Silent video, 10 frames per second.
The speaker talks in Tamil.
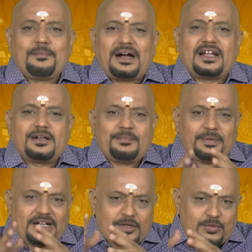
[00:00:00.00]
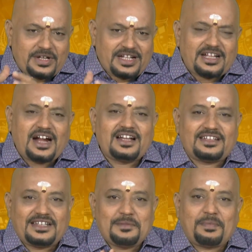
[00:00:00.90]
பலரும் பெறக்கூடிய
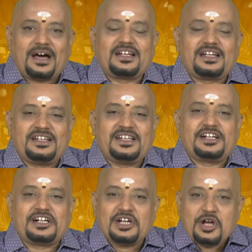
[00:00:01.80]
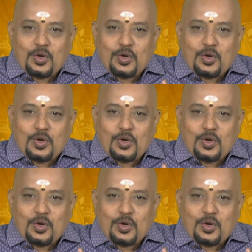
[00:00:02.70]
தானத்தை பார்க்கின்றீர்கள்